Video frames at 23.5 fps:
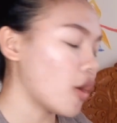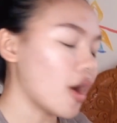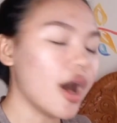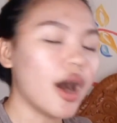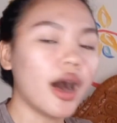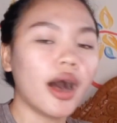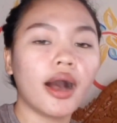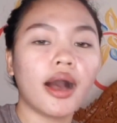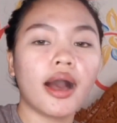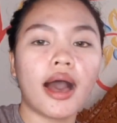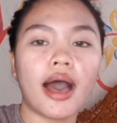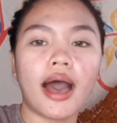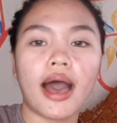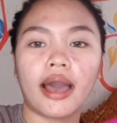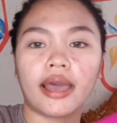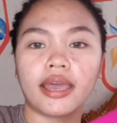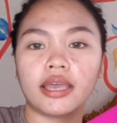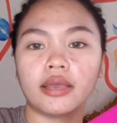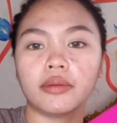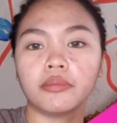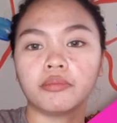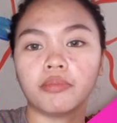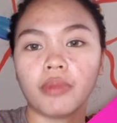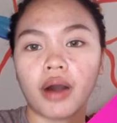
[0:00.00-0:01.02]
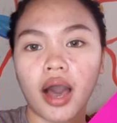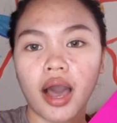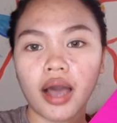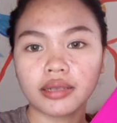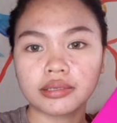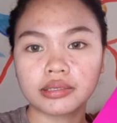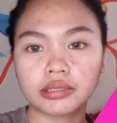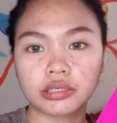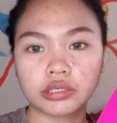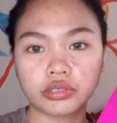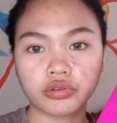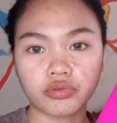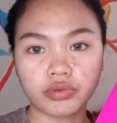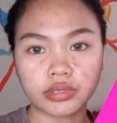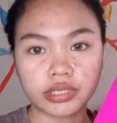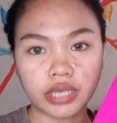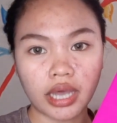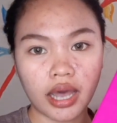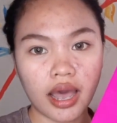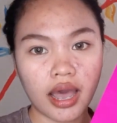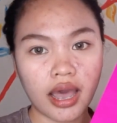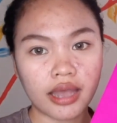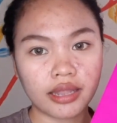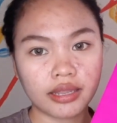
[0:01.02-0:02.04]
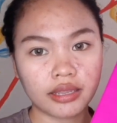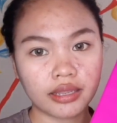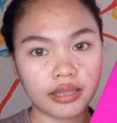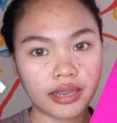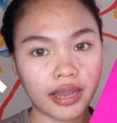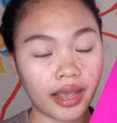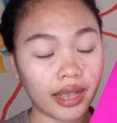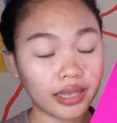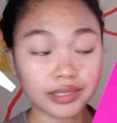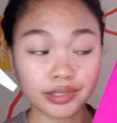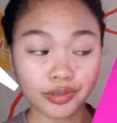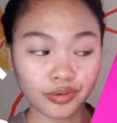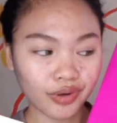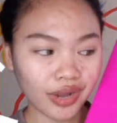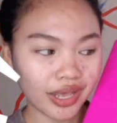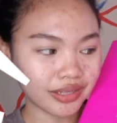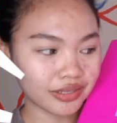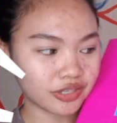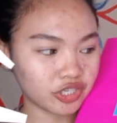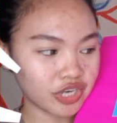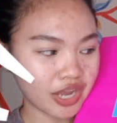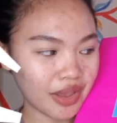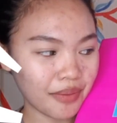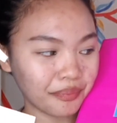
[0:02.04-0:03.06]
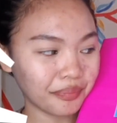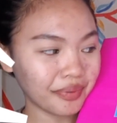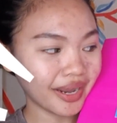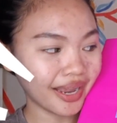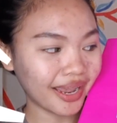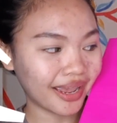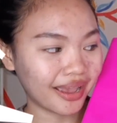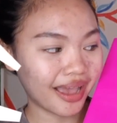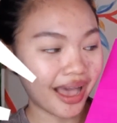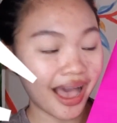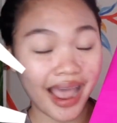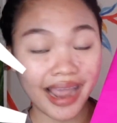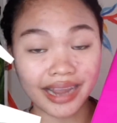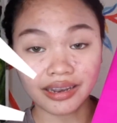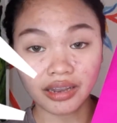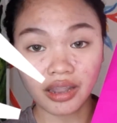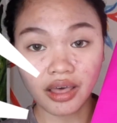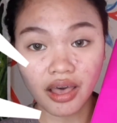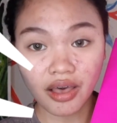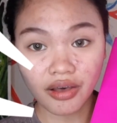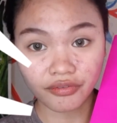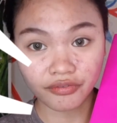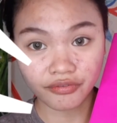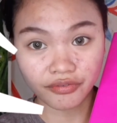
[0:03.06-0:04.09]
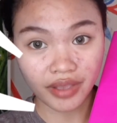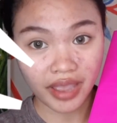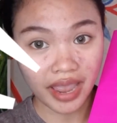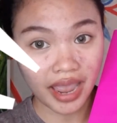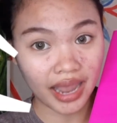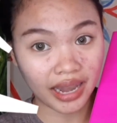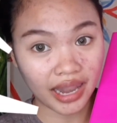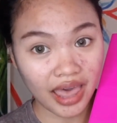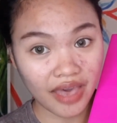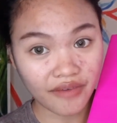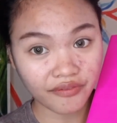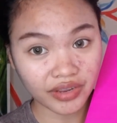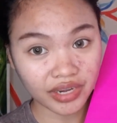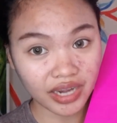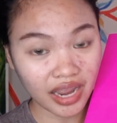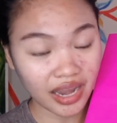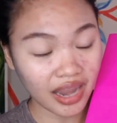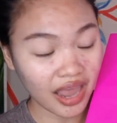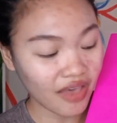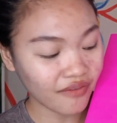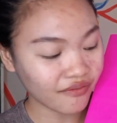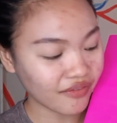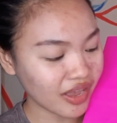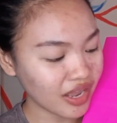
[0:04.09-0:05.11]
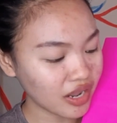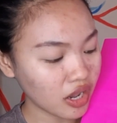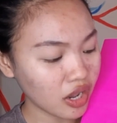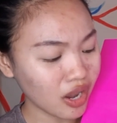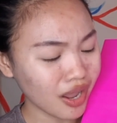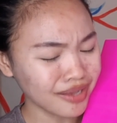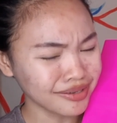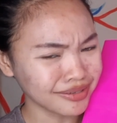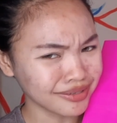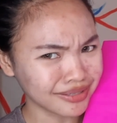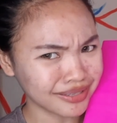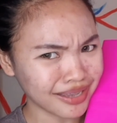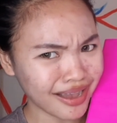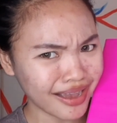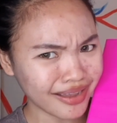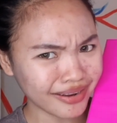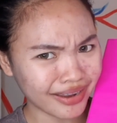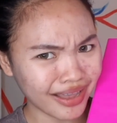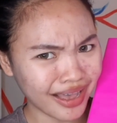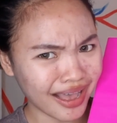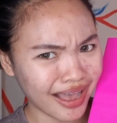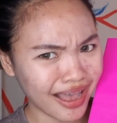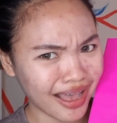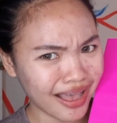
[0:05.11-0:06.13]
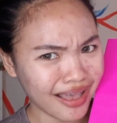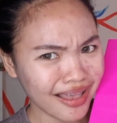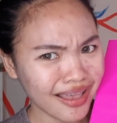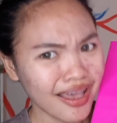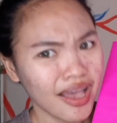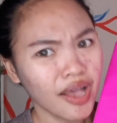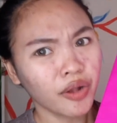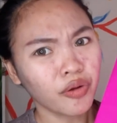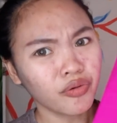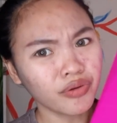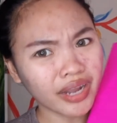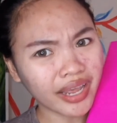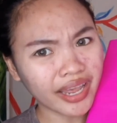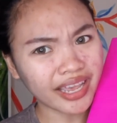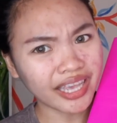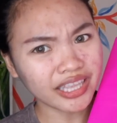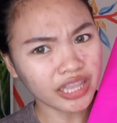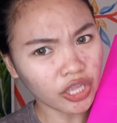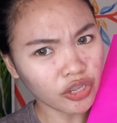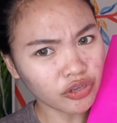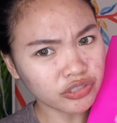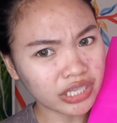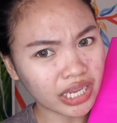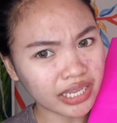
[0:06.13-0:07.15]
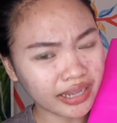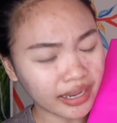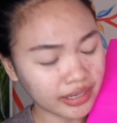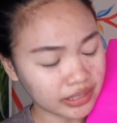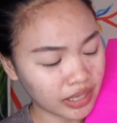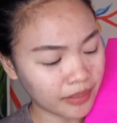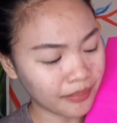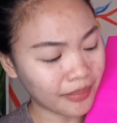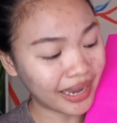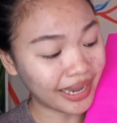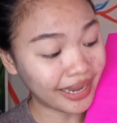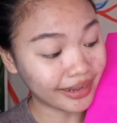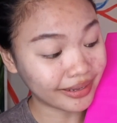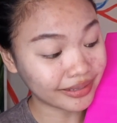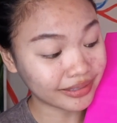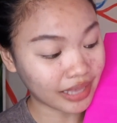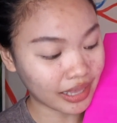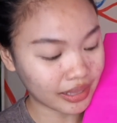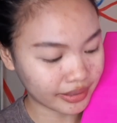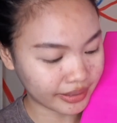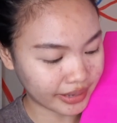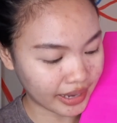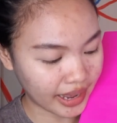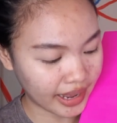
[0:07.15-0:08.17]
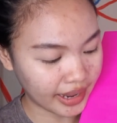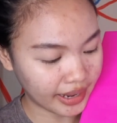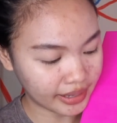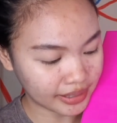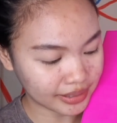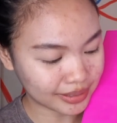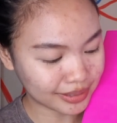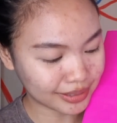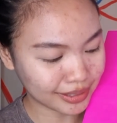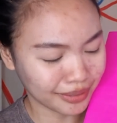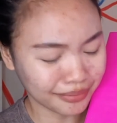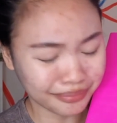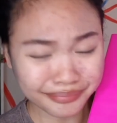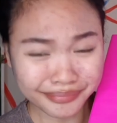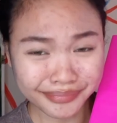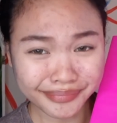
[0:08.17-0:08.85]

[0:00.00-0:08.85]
ang aking box kung saan nakasulat syempre, I love 1111 Lazada. Kung nakikita nyo dyan kasi baliktad guys.